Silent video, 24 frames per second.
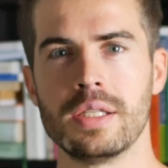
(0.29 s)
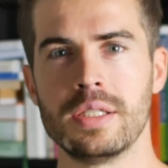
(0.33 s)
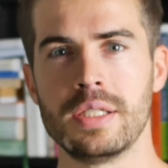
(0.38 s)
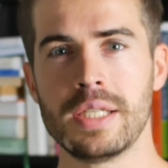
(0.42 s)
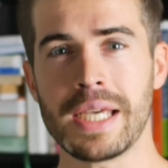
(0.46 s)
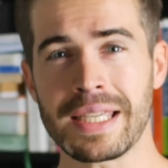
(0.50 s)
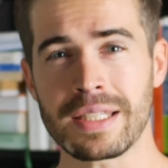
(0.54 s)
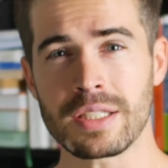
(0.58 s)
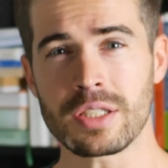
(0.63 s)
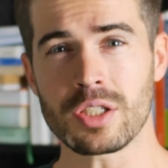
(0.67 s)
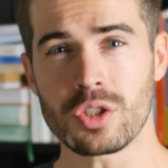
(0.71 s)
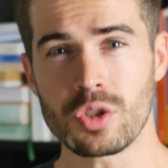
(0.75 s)

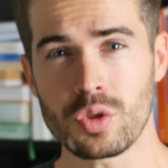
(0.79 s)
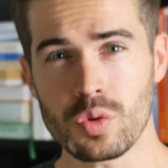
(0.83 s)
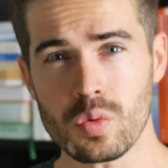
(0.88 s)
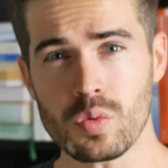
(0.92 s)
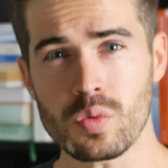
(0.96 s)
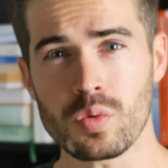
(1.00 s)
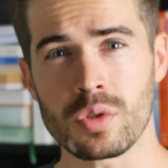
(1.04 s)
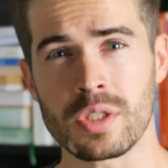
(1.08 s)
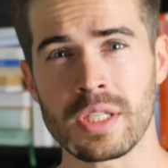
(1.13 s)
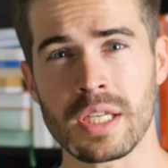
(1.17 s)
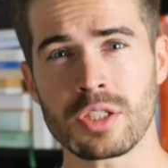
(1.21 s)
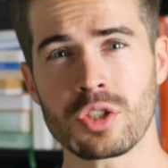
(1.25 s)
Denkst
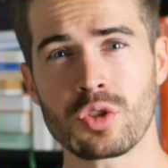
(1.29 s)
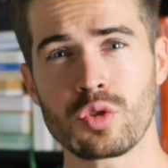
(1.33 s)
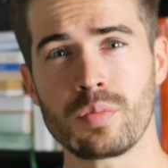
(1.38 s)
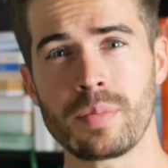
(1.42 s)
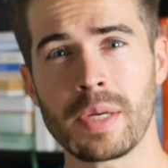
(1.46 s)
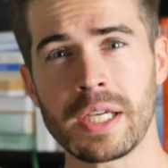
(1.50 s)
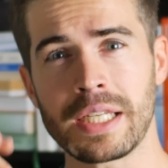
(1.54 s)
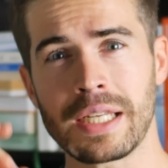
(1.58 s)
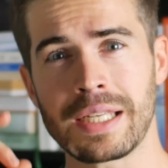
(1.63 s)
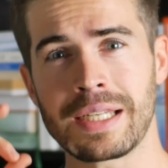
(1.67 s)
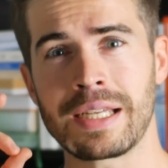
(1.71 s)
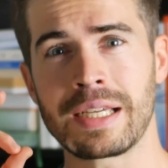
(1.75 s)
du, dass du
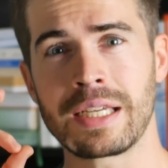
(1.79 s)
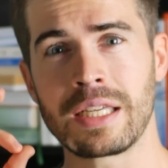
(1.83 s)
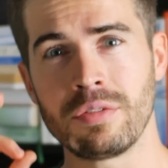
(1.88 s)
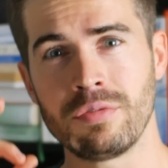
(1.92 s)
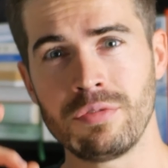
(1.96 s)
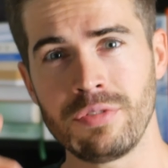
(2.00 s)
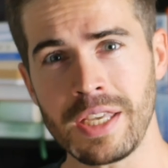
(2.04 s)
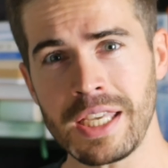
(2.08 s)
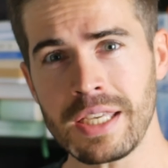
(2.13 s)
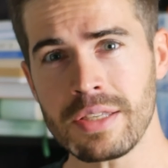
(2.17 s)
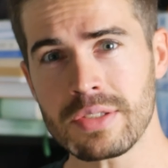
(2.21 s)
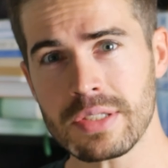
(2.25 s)
bei deiner
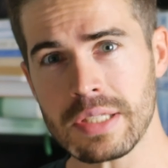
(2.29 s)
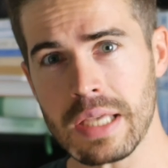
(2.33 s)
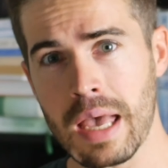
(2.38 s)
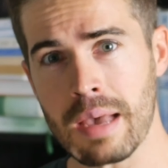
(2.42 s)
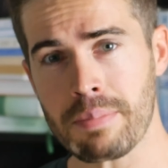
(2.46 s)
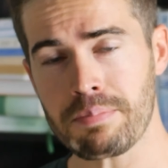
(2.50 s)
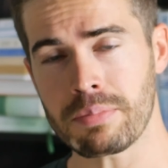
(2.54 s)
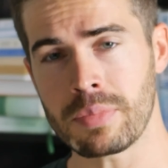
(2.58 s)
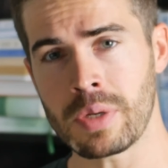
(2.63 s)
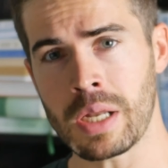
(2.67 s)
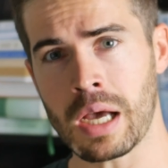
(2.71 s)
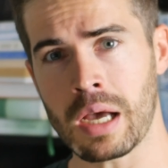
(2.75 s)

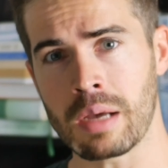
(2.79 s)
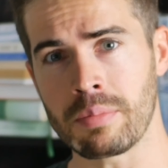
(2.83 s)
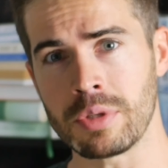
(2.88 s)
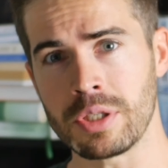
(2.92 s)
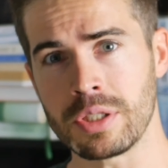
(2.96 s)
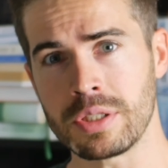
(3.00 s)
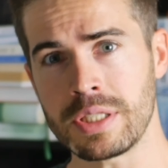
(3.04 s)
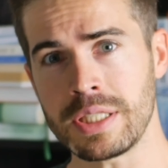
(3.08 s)
Gewichtsabnahme